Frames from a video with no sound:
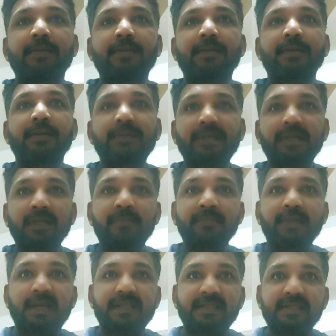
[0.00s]
क्योंकि हम
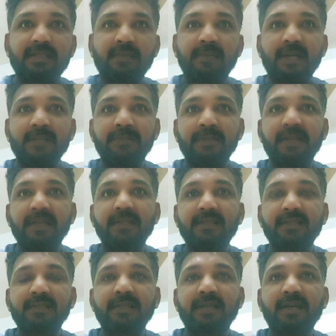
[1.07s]
ऐसे समाज में रहते
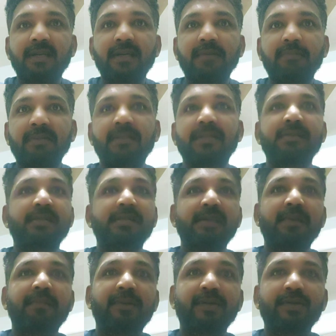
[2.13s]
हैं जहाँ अगर पता चल
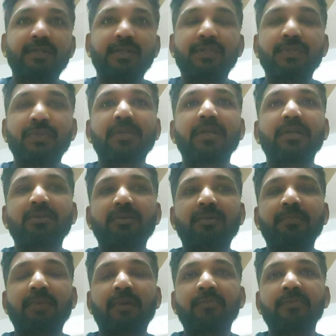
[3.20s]
जाए पड़ोसी चोर है तो
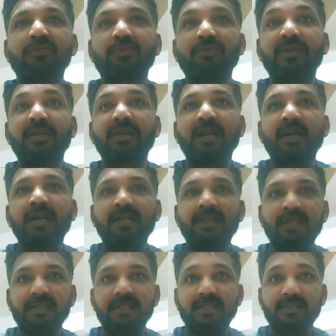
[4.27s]
हम उसको घृणा की
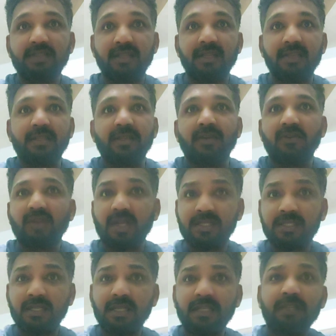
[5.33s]
नज़र से देखते हैं और आज
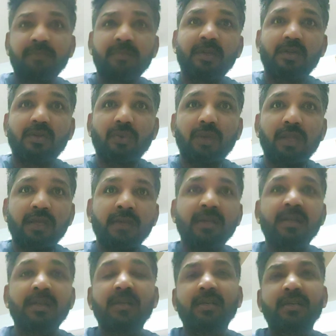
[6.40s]
के डेट में ट्रोलिंग
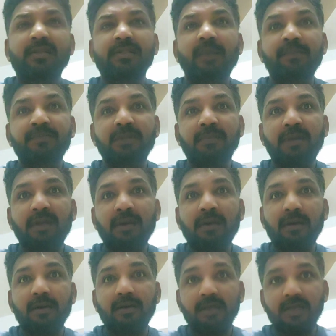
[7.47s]
सबसे बड़ा
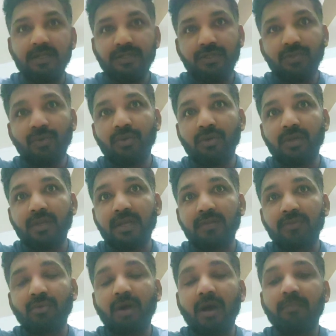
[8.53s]
इशू हो गया
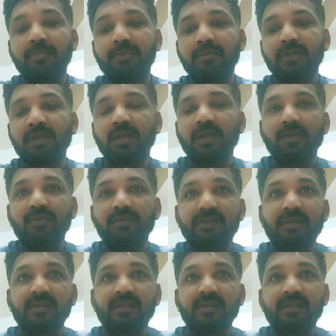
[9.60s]
तो आप उसके